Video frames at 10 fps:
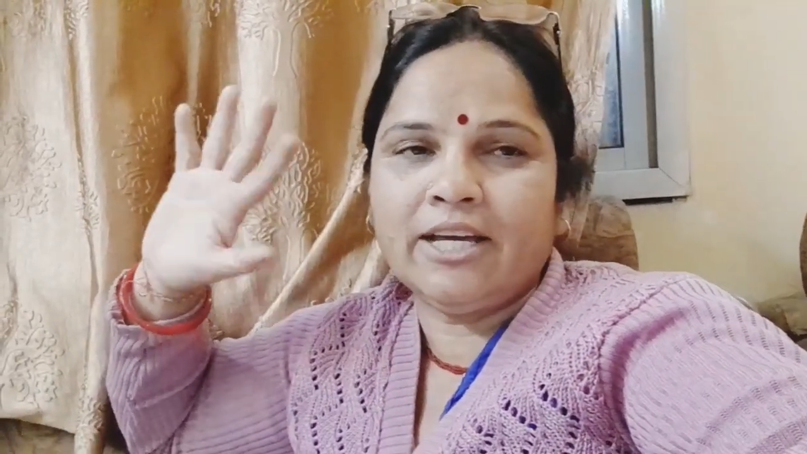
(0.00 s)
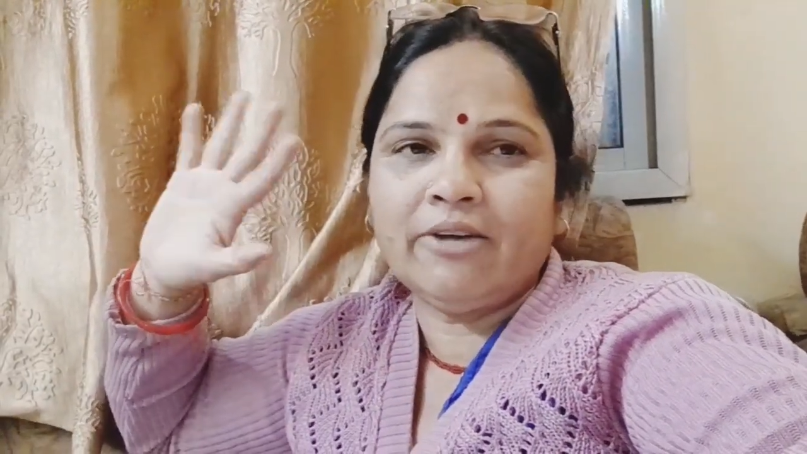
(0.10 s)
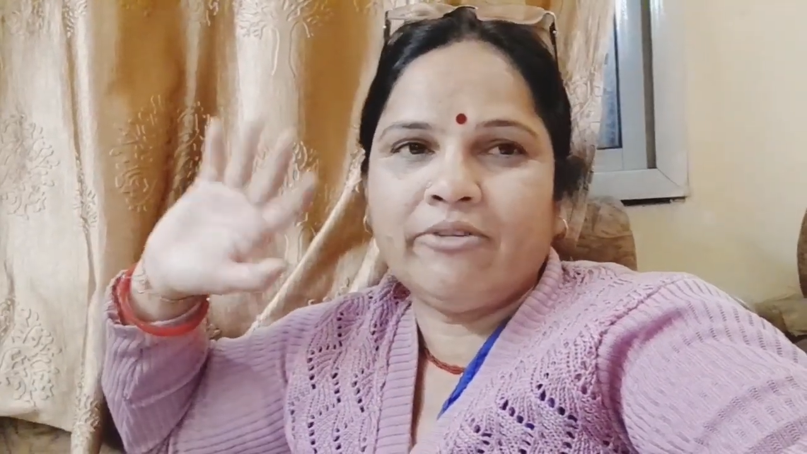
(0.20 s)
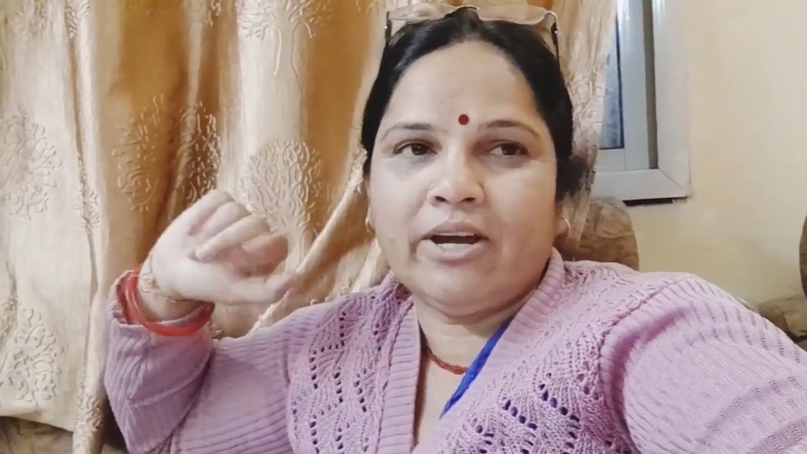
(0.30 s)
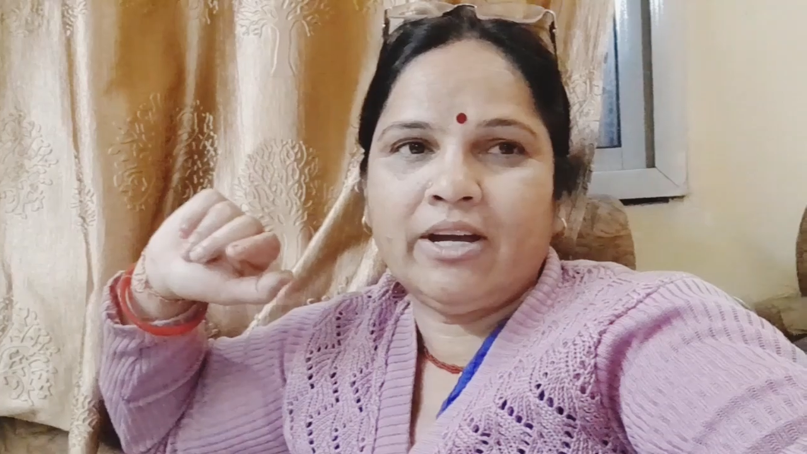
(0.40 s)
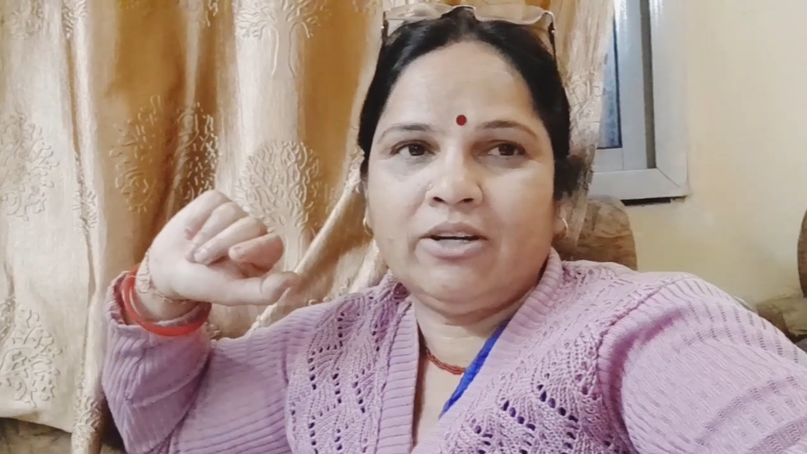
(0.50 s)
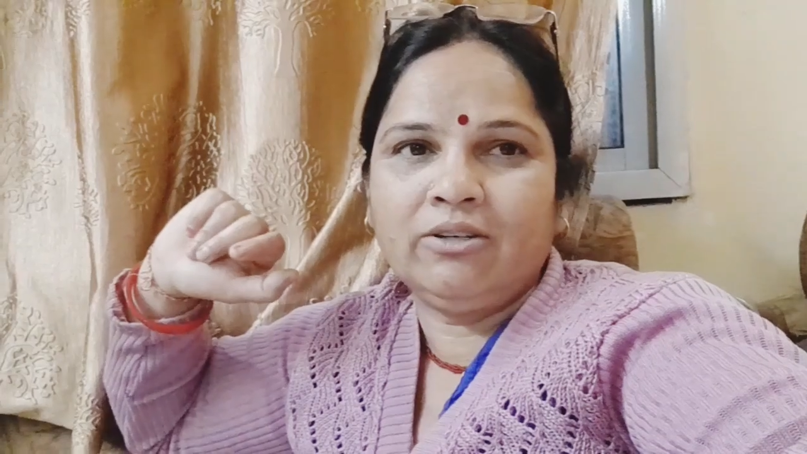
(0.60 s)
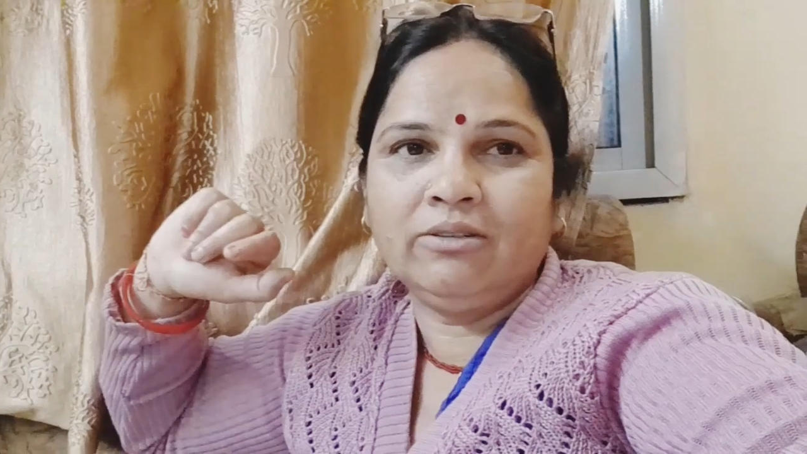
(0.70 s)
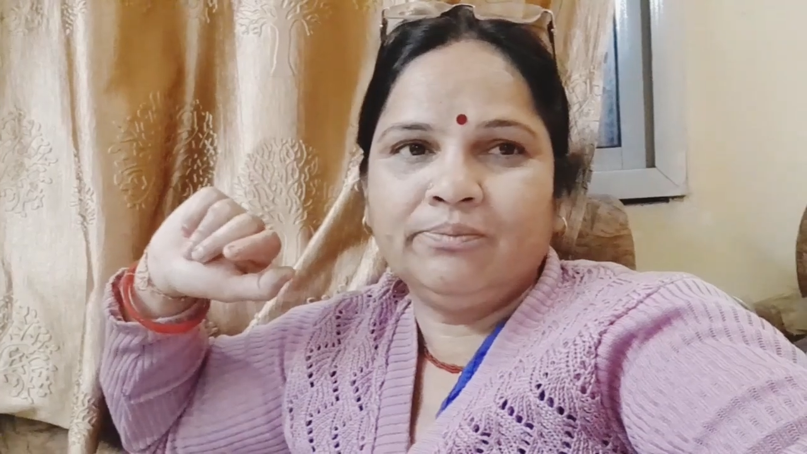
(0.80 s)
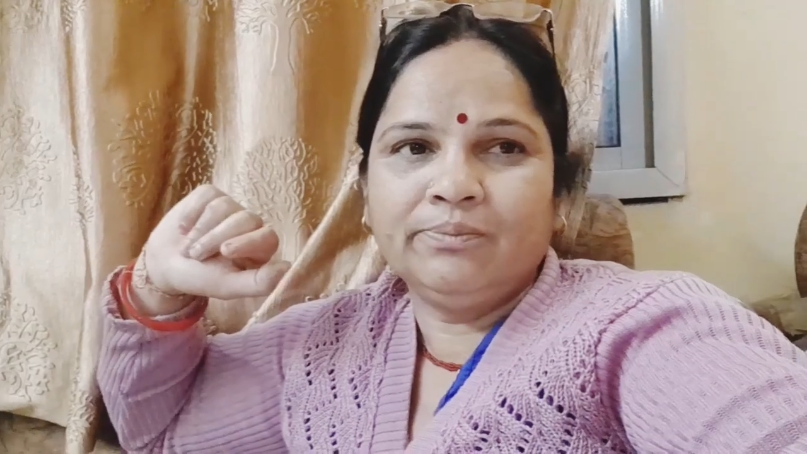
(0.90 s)
टेक केयर
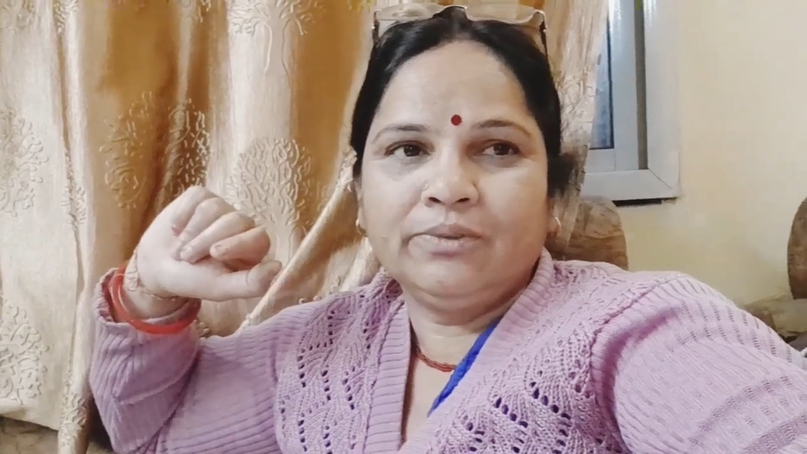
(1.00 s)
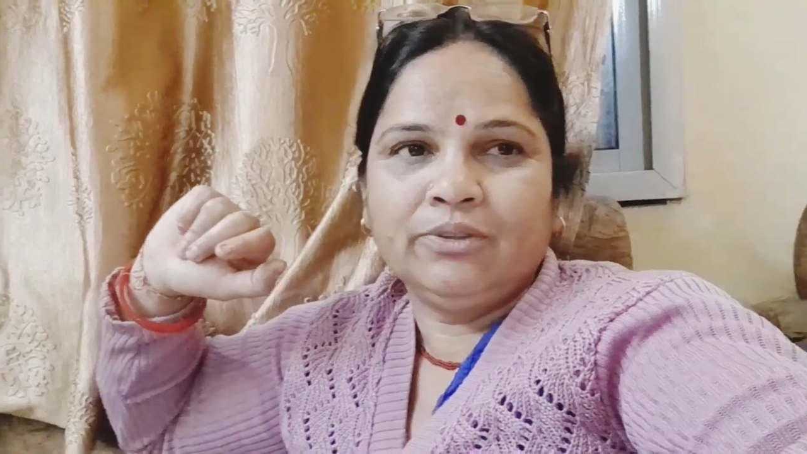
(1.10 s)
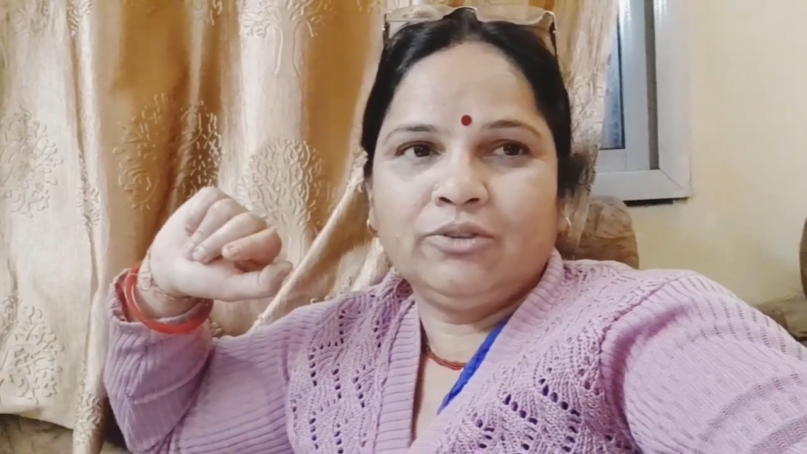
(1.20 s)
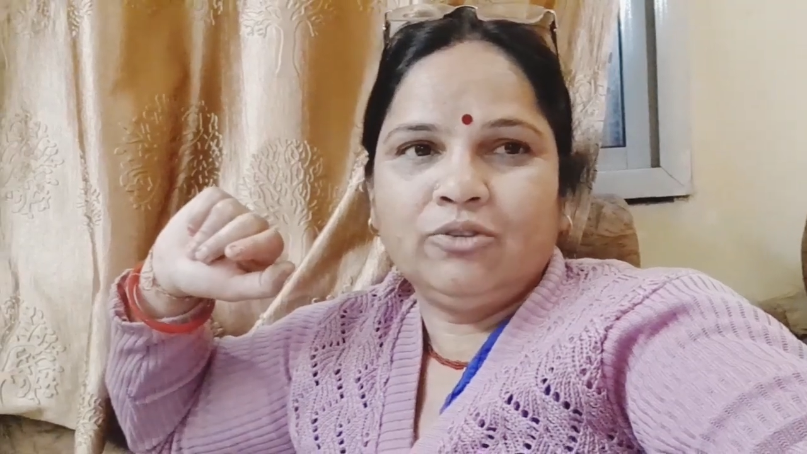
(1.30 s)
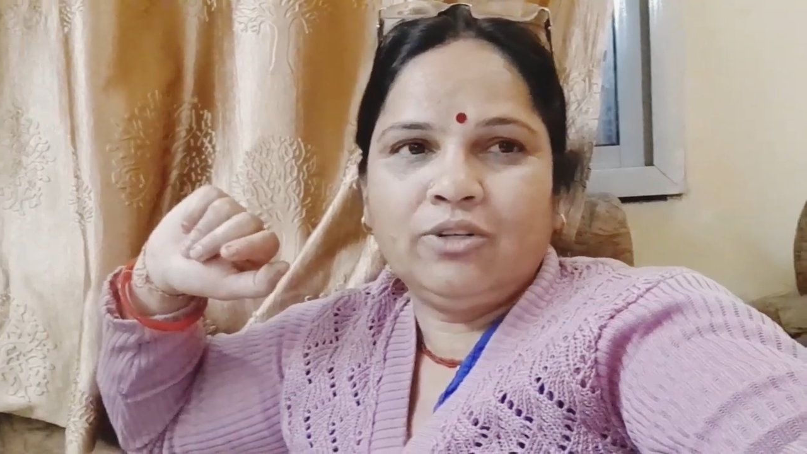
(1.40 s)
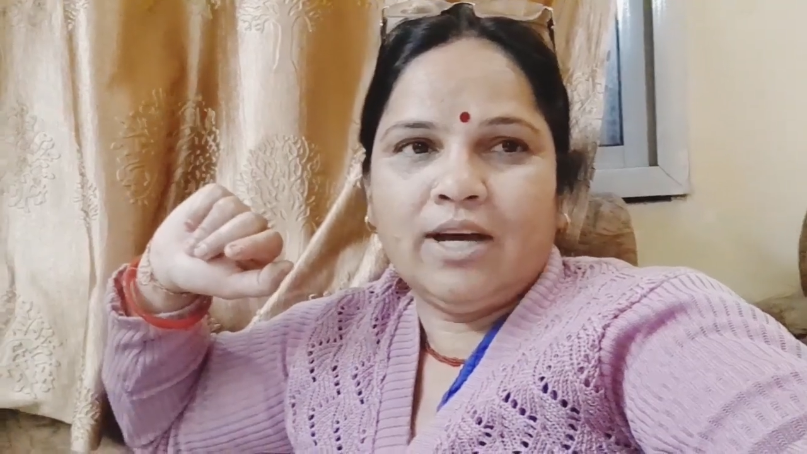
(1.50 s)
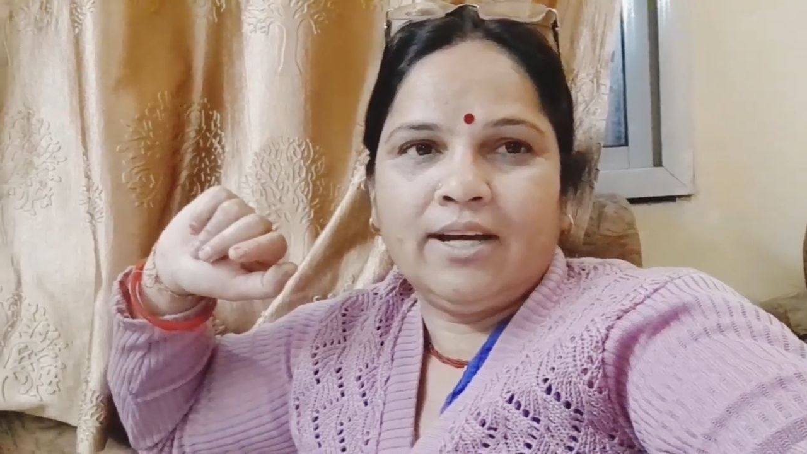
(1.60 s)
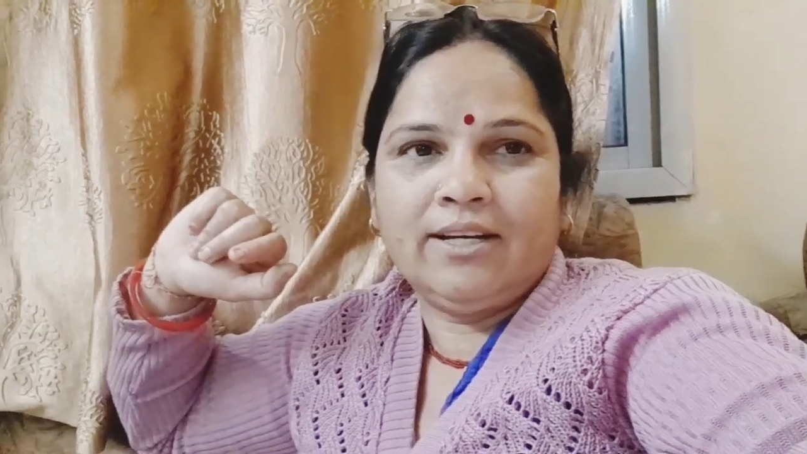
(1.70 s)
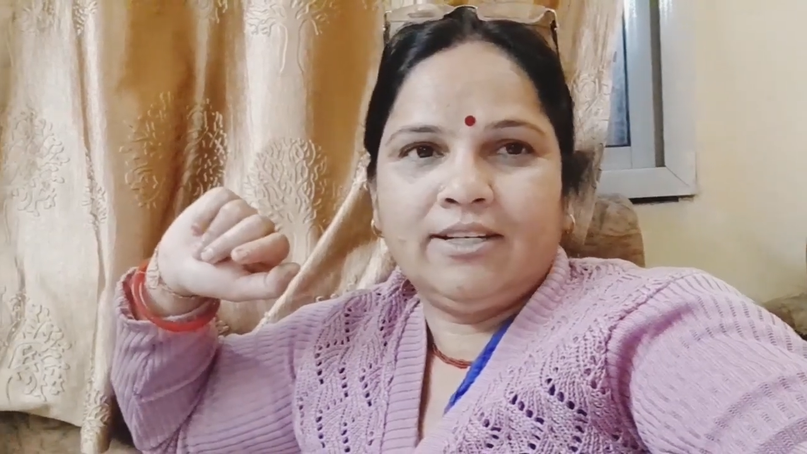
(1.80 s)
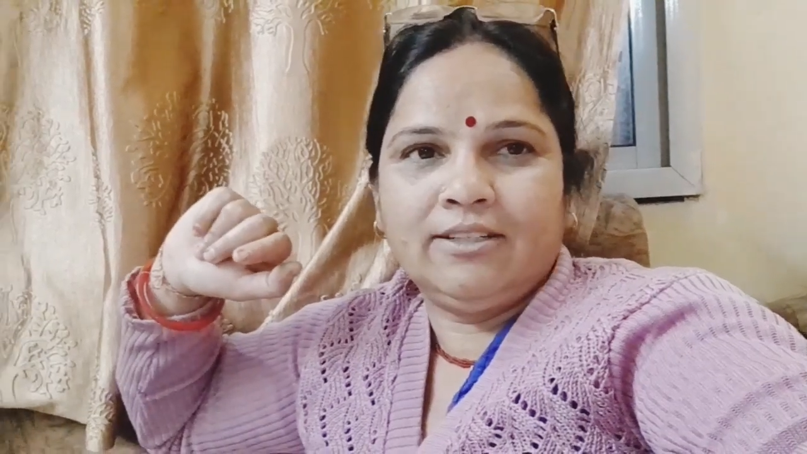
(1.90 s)
फ्रेंड गुड
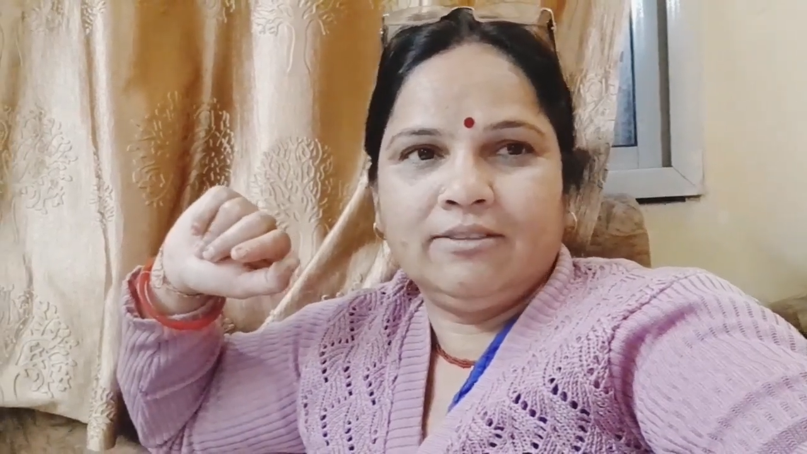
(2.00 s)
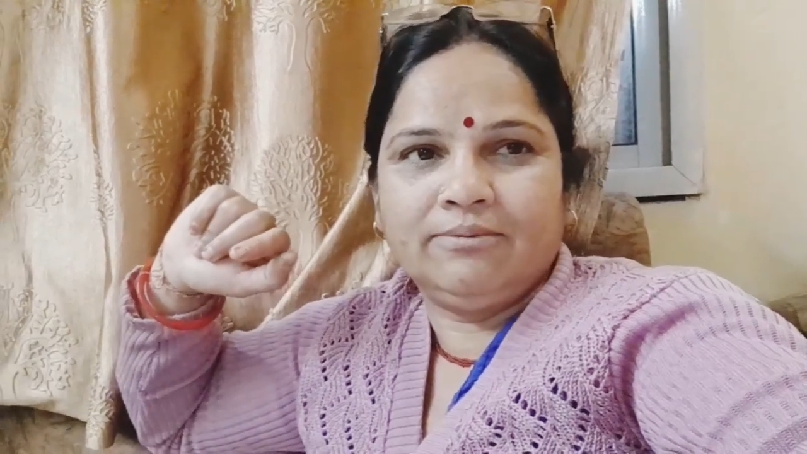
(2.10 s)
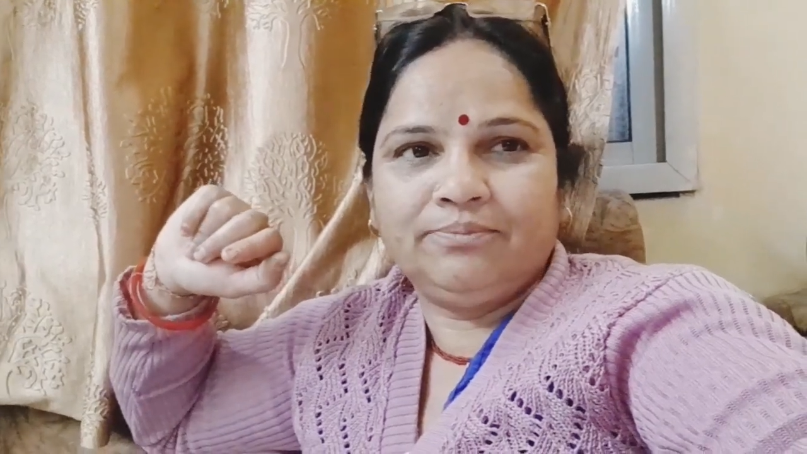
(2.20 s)
नाइट